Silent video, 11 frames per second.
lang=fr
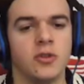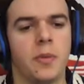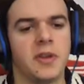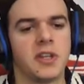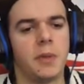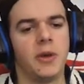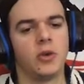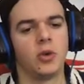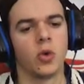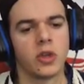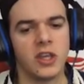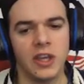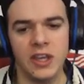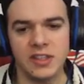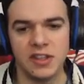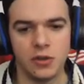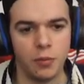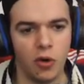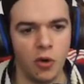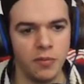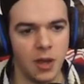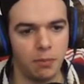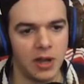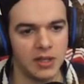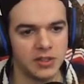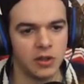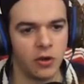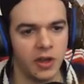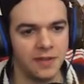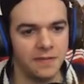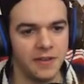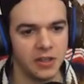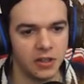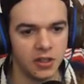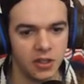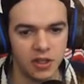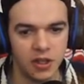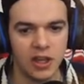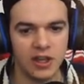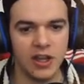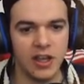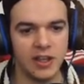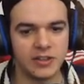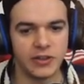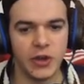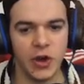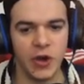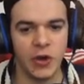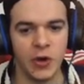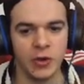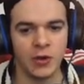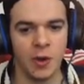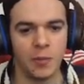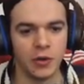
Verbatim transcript: ne nous empêchera pas de conquérir cette première place tant rêvée. Let's go, dans